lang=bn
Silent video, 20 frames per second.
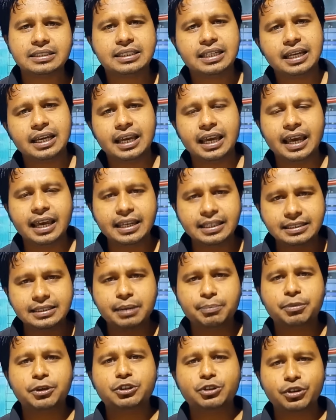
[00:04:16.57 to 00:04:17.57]
যে এই
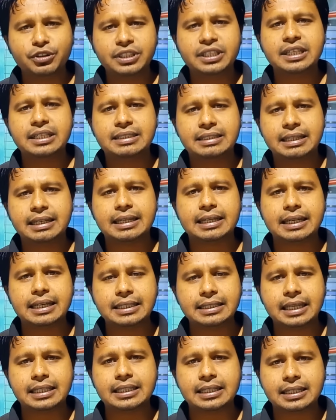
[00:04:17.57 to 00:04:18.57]
যে পিছন দিক থেকে
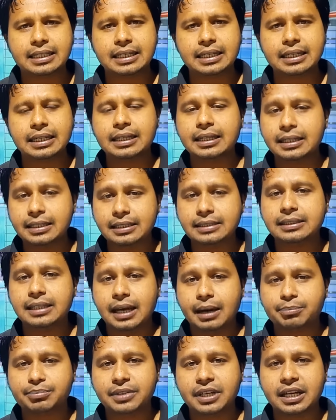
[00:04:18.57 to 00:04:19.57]
তাদেরকে
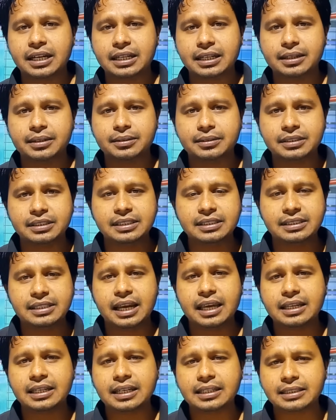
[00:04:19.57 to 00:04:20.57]
আপনার
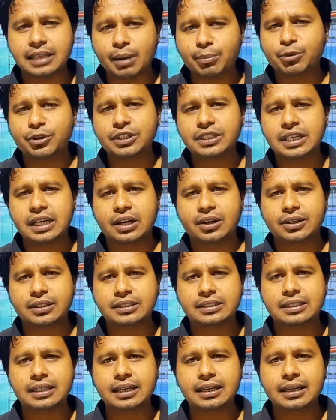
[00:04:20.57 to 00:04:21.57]
ইসরায়েলকে সাপোর্ট দেওয়া
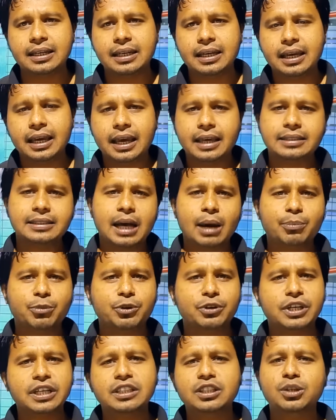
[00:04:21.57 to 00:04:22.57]
হচ্ছে এই
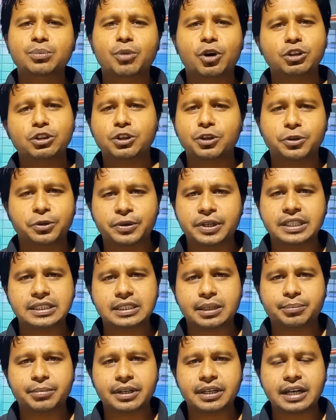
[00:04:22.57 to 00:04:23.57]
সাপোর্ট কিন্তু বন্ধ হয়ে
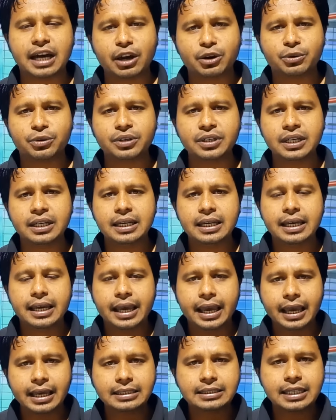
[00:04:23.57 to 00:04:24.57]
যাবে কারণ
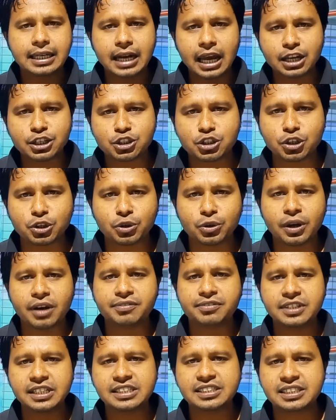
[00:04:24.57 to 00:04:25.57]
এই যে রাষ্ট্রগুলো
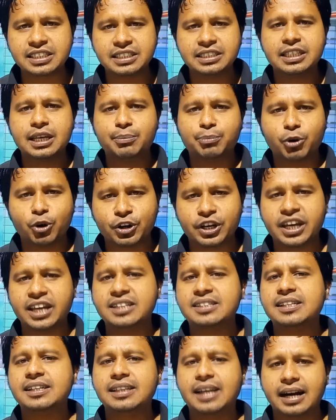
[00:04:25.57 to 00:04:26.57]
ফিলিস্তিনিদের পক্ষে
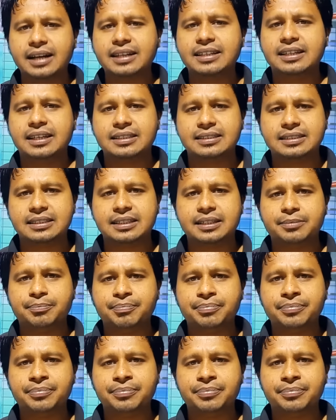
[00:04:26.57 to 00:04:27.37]
এসে দাঁড়িয়েছে